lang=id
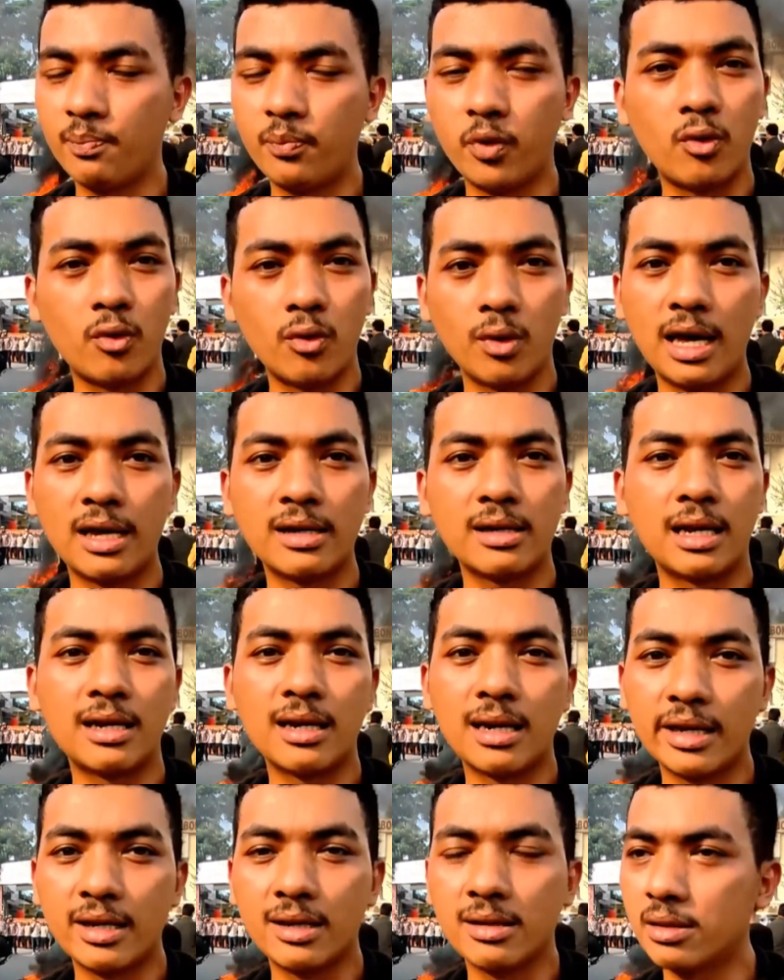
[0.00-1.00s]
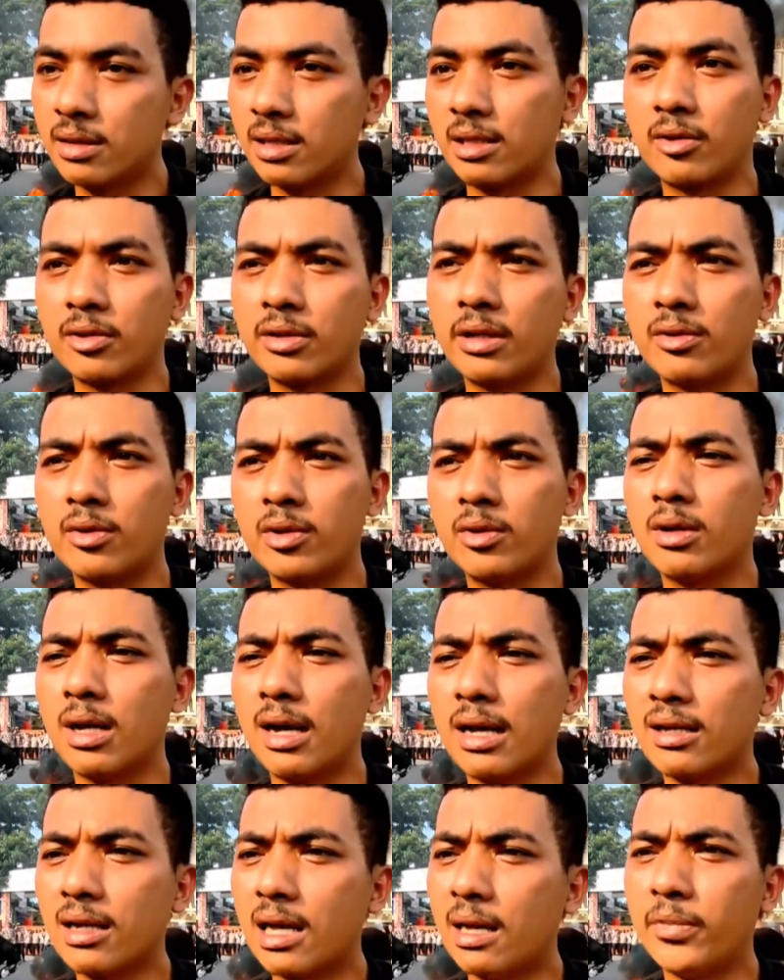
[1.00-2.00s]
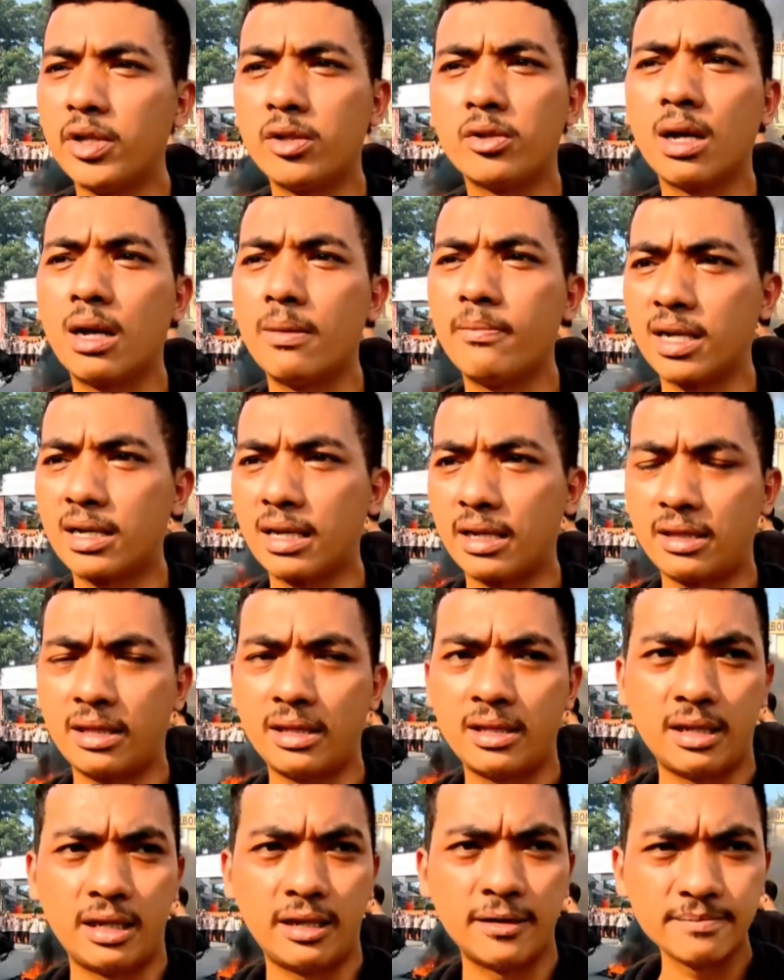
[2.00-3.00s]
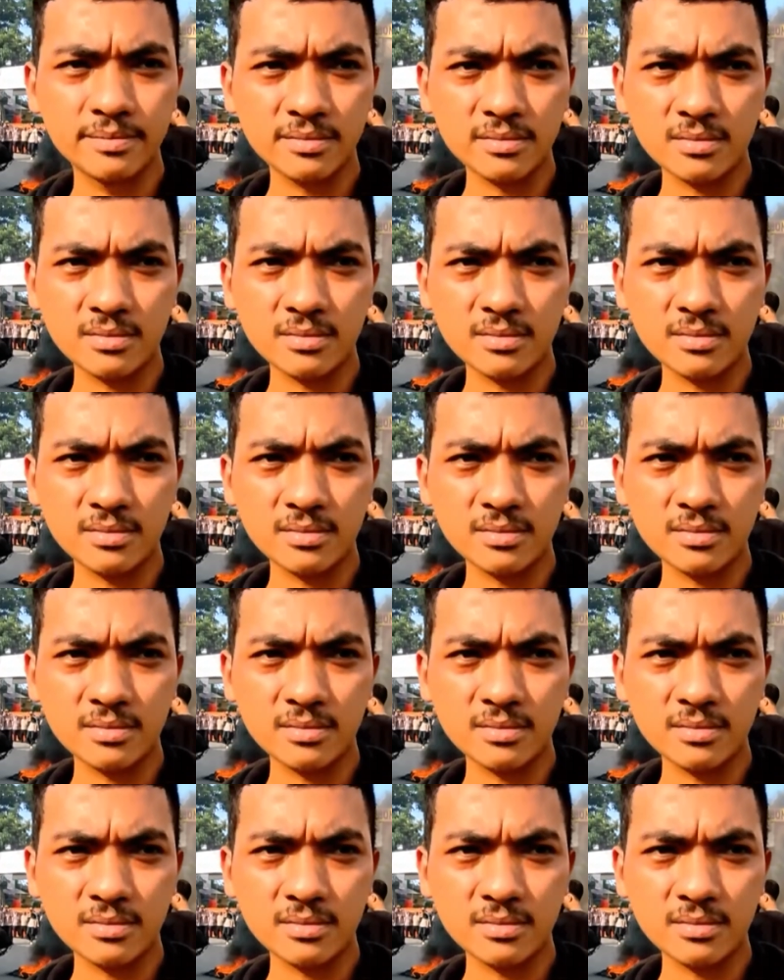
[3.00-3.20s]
pukulan, dan lain seterusnya. Itu juga kan kami juga mengkritisi.